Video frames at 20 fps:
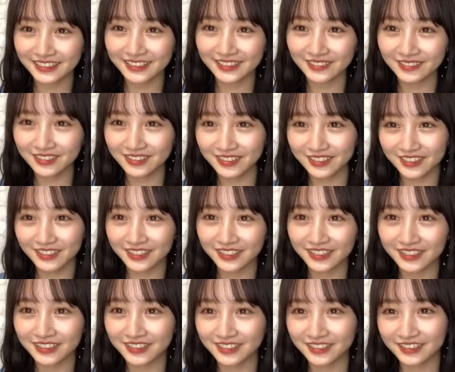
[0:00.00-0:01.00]
すごい中に
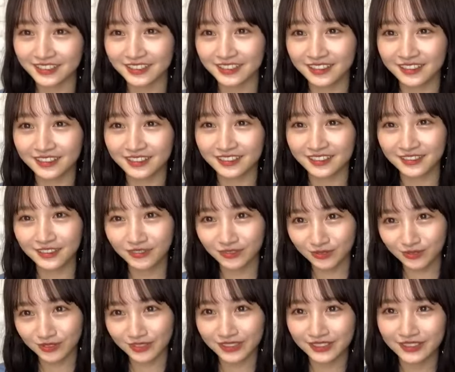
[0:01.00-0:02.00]
ヤンヤン入ってたな
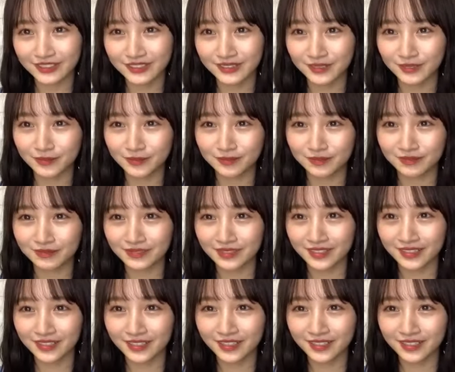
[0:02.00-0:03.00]
そうなんです
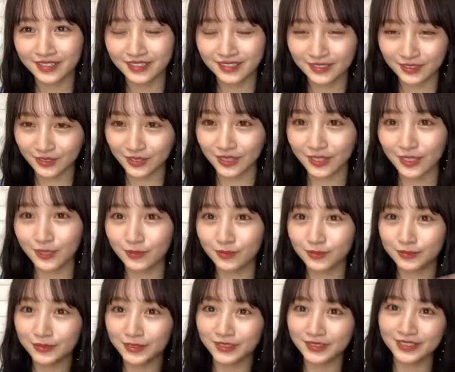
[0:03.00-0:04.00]
そう武田
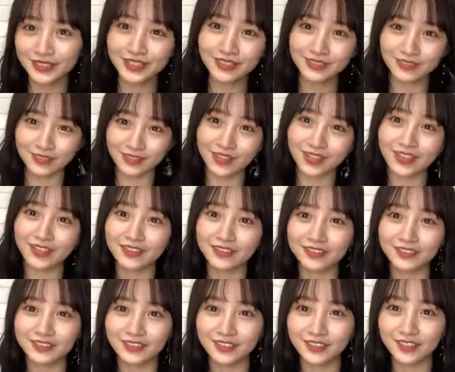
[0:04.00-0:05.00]
バーベキューさんとね
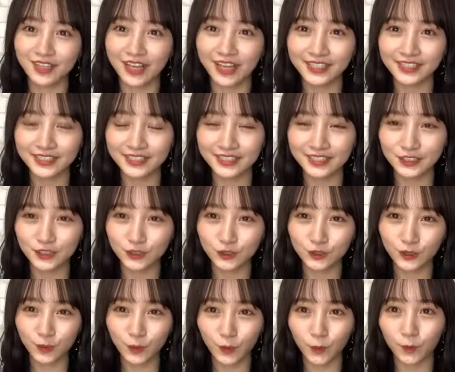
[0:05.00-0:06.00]
その配信中
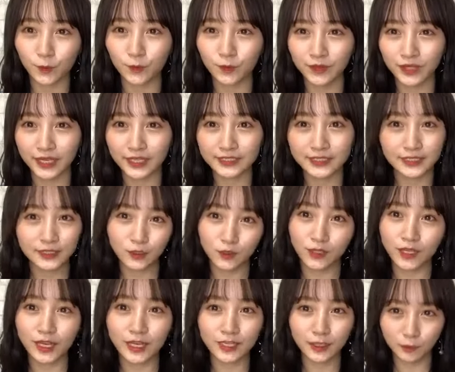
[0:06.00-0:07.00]
でも配信の
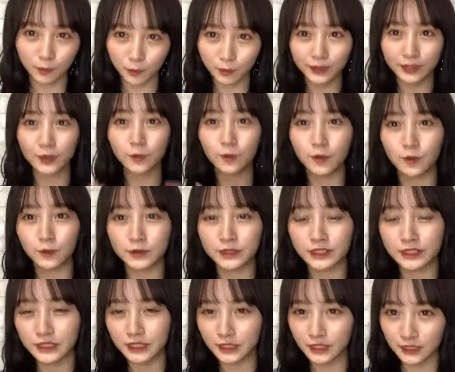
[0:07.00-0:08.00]
中でもまたコラボさ
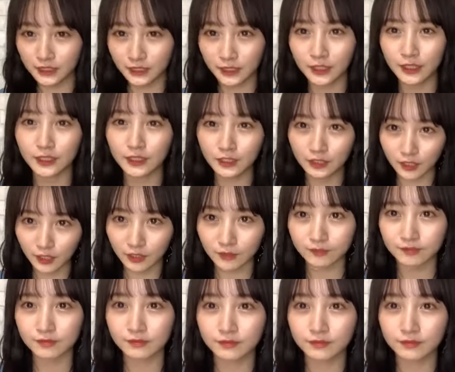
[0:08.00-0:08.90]
せていただいてて、はい、